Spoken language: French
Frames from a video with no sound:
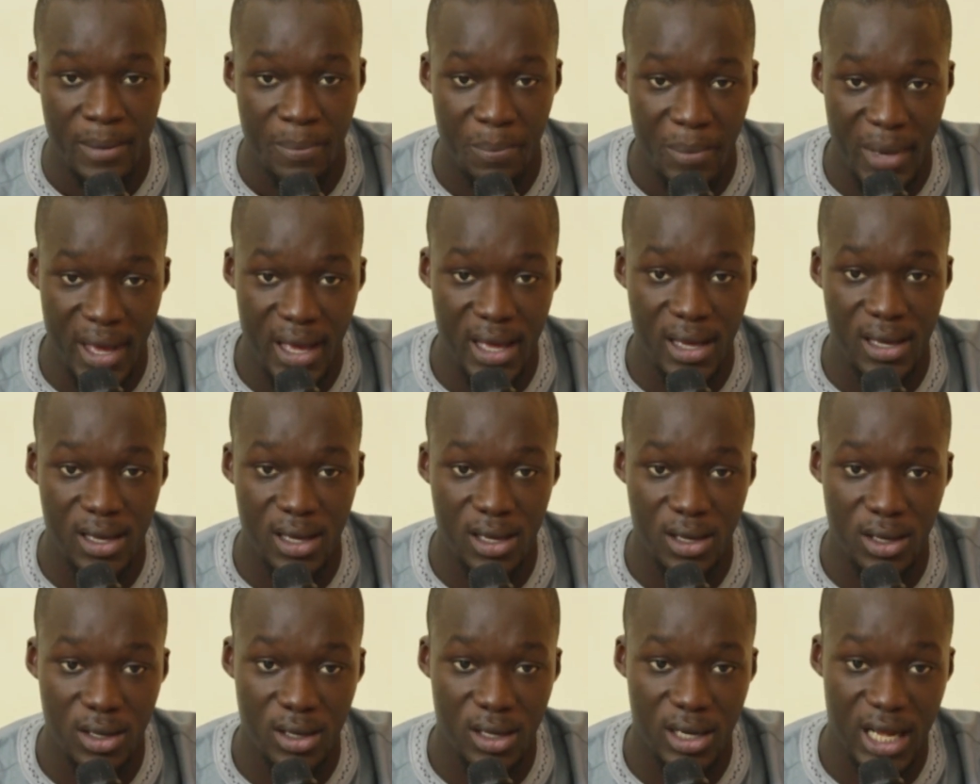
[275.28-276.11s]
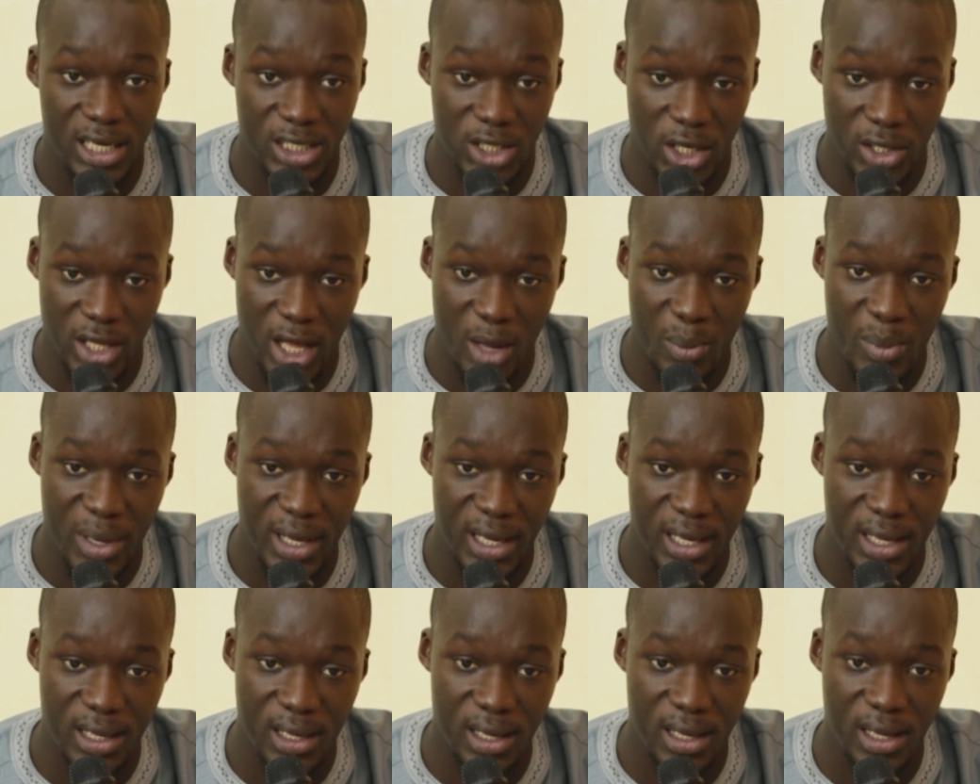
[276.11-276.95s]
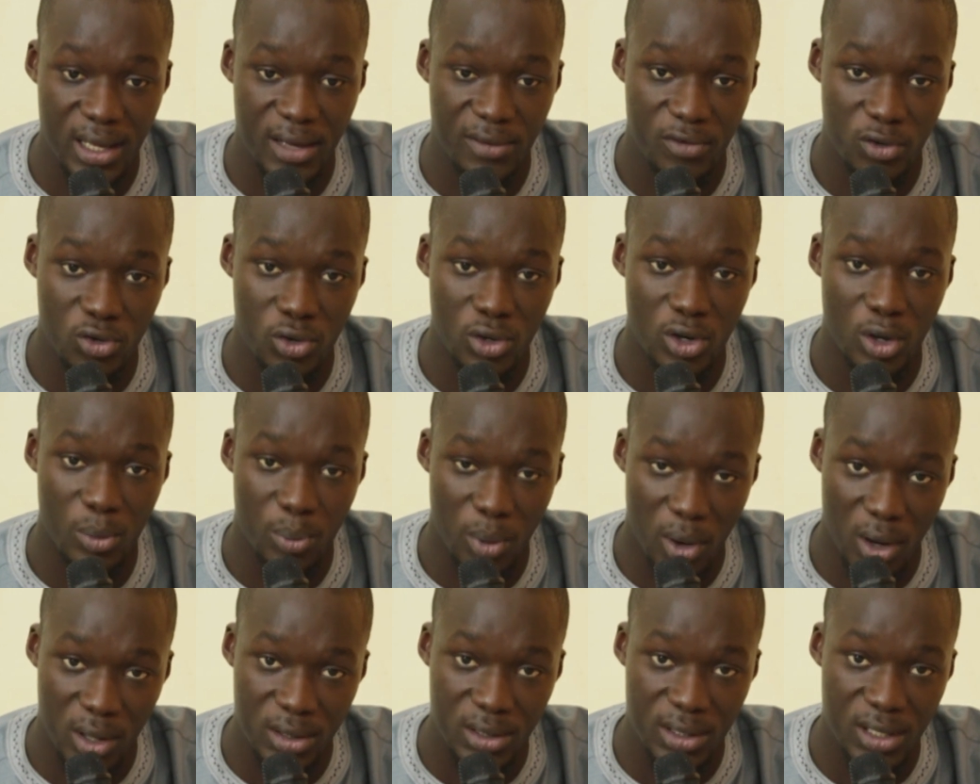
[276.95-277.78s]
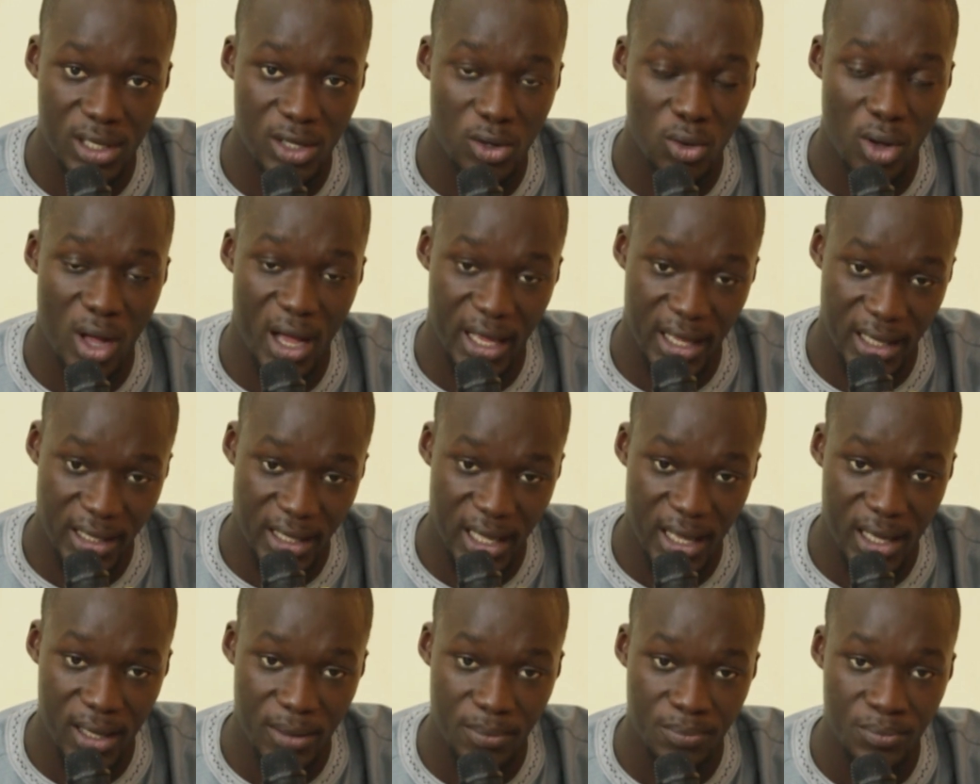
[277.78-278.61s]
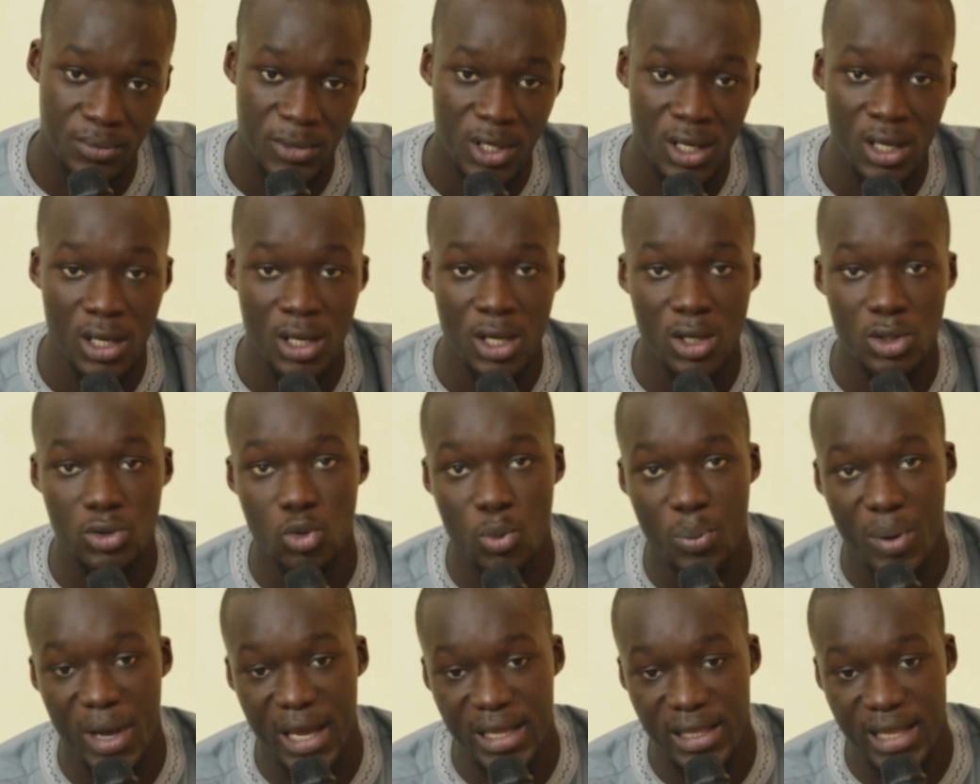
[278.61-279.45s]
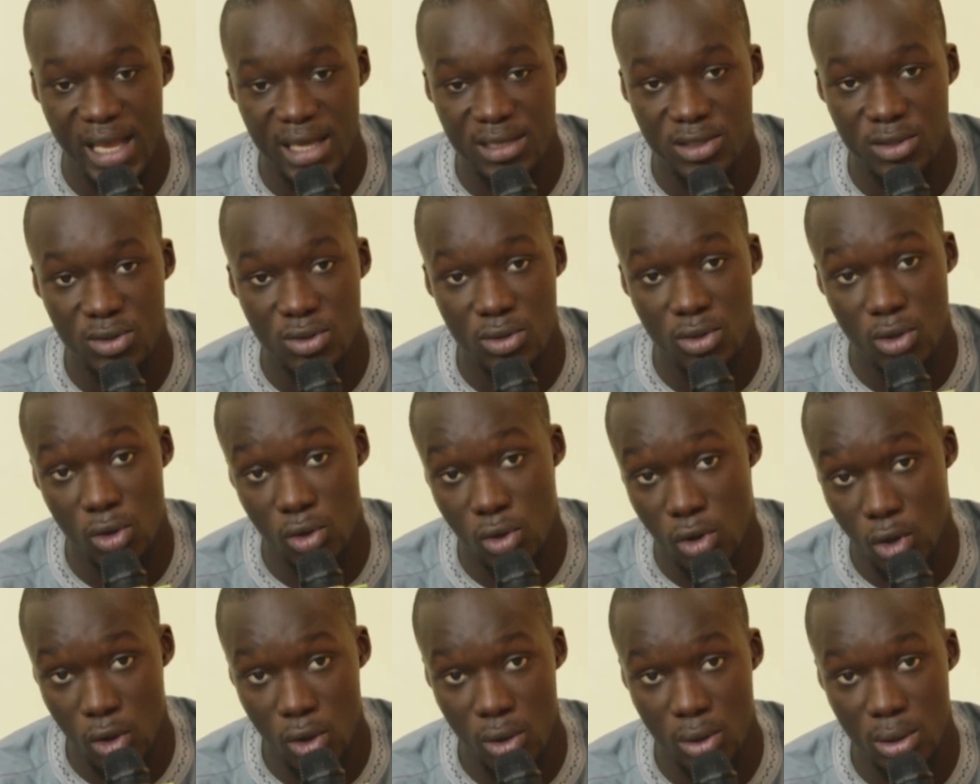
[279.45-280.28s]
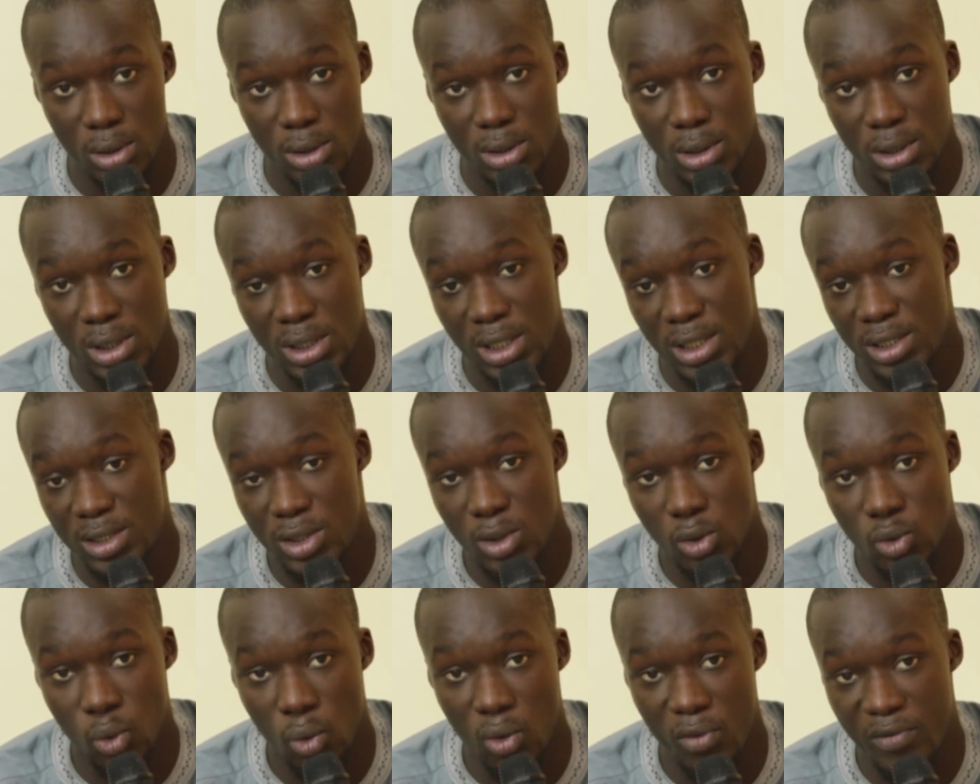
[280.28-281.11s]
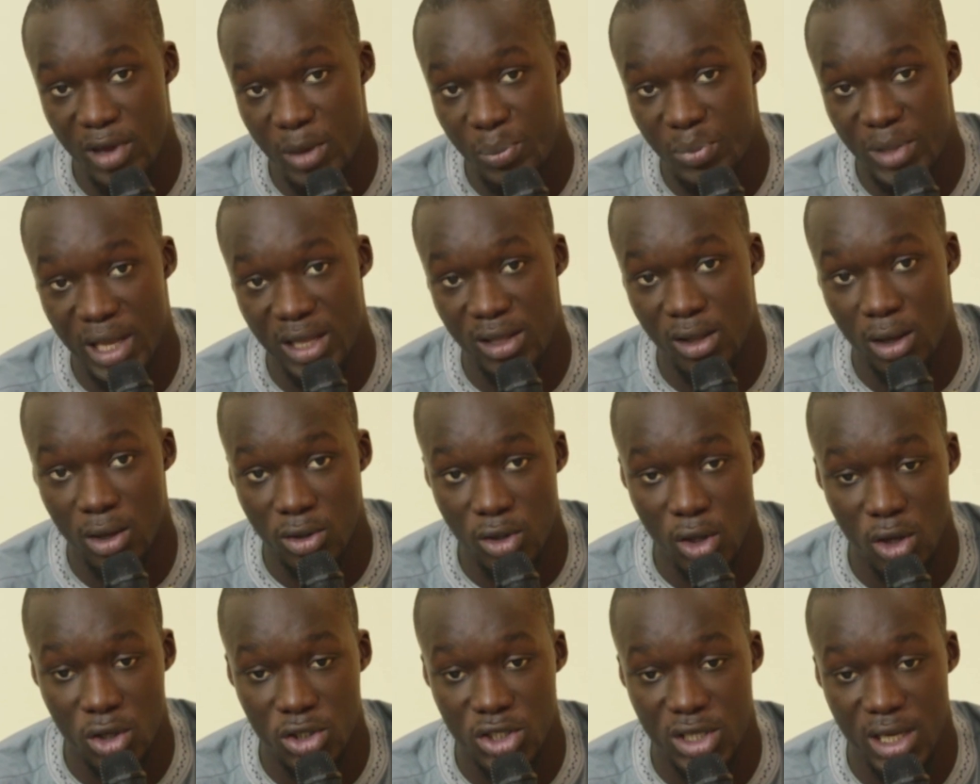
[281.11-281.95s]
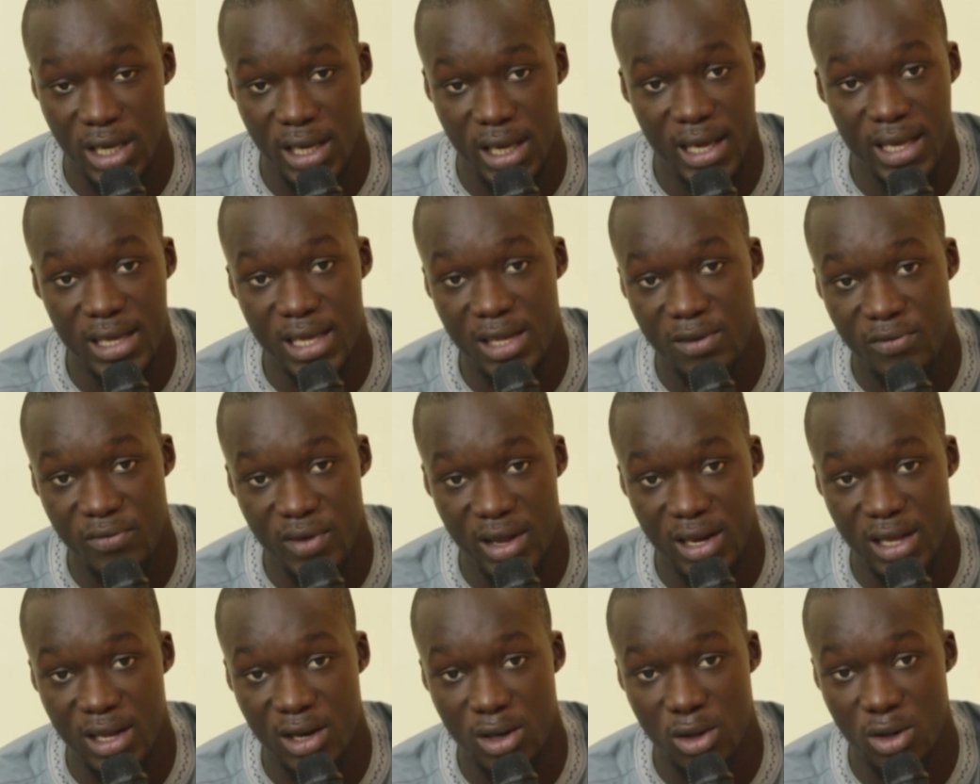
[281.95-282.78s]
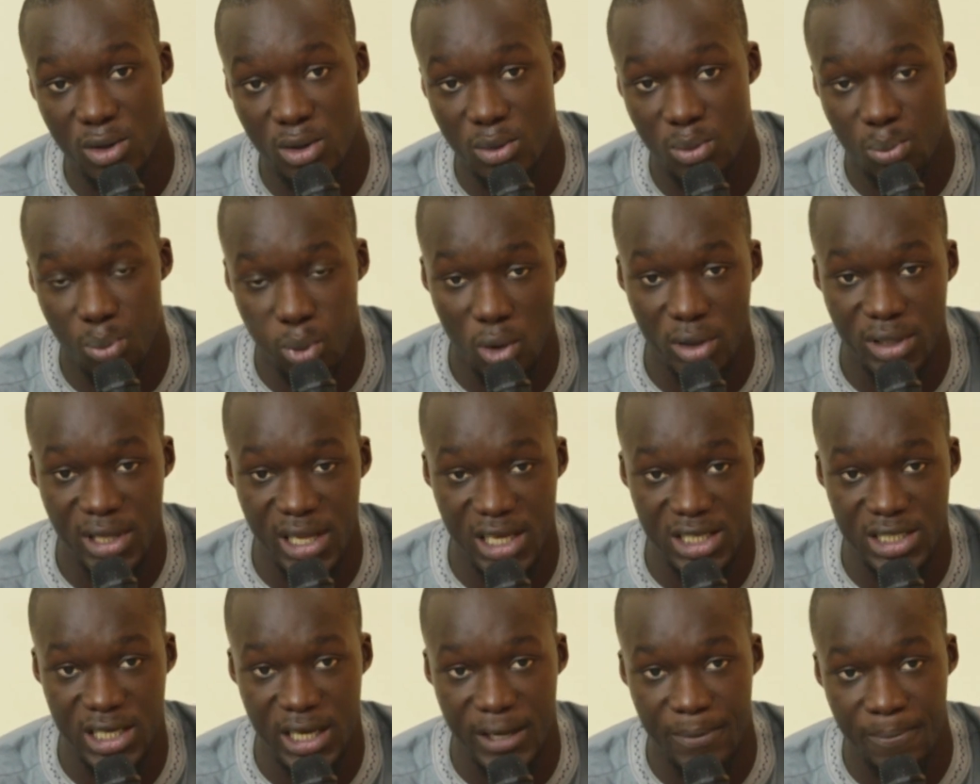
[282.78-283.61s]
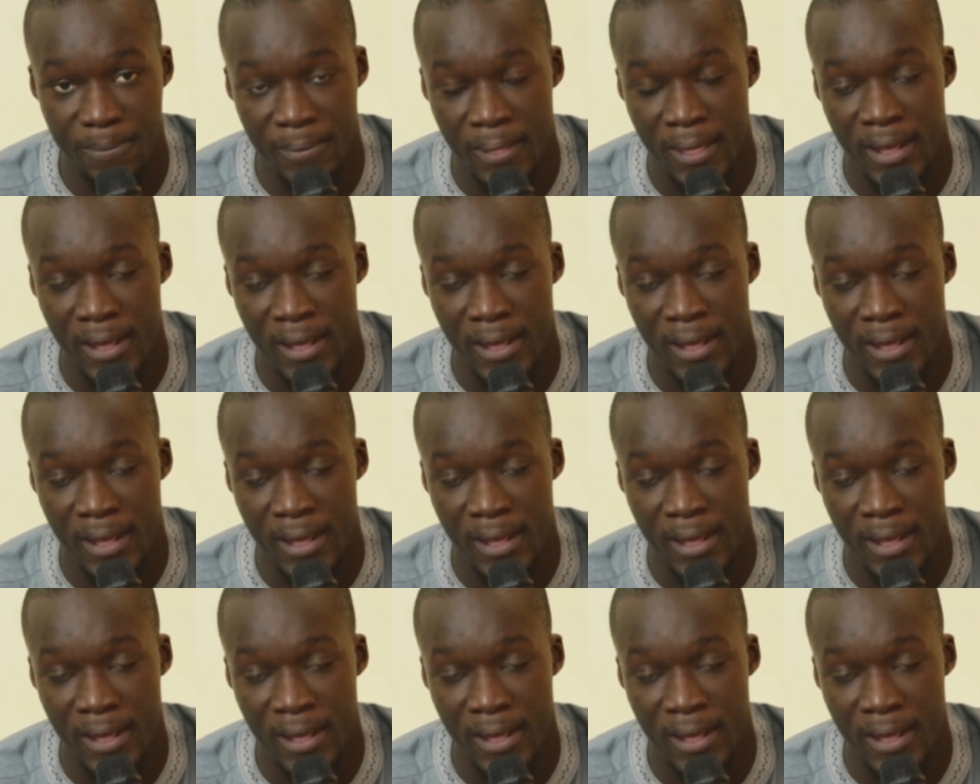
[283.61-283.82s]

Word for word: Mais euh, la gendarmerie est venue le prendre, ils l'ont arrêté sous prétexte qu'il se trouvait peut-être en danger et qu'il fallait le protéger.